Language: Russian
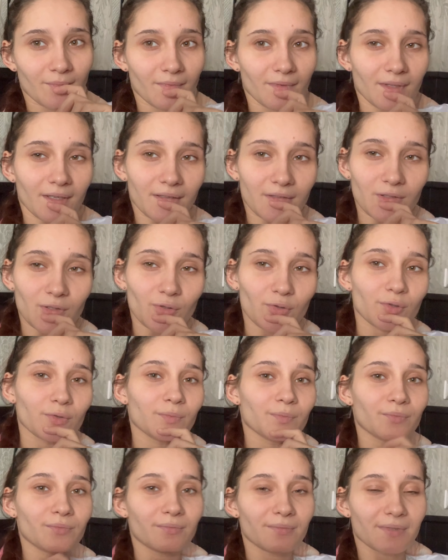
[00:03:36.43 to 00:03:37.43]
А еще
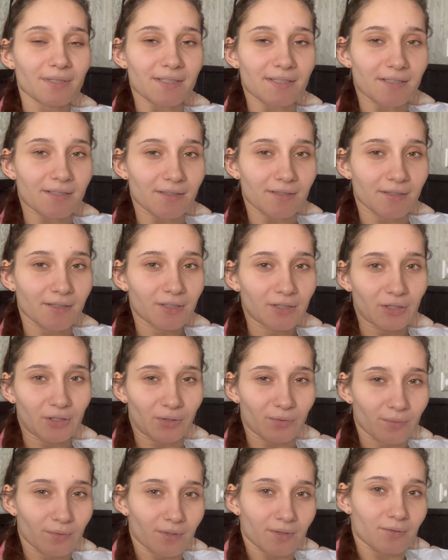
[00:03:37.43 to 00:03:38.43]
рассказала
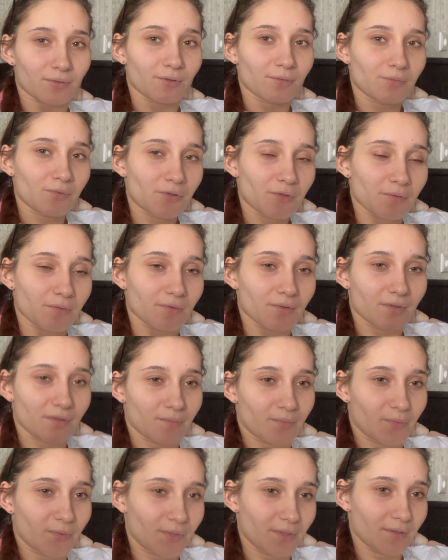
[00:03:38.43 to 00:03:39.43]
Юре о том, что у нас
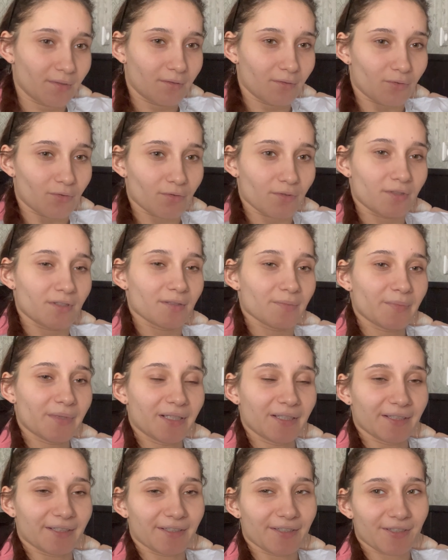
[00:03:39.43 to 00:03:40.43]
будет еще один
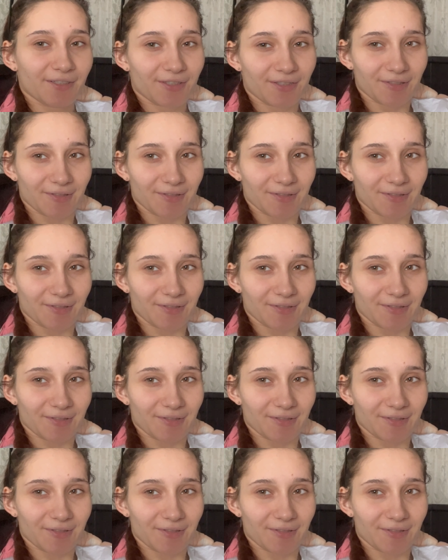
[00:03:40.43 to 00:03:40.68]
малыш.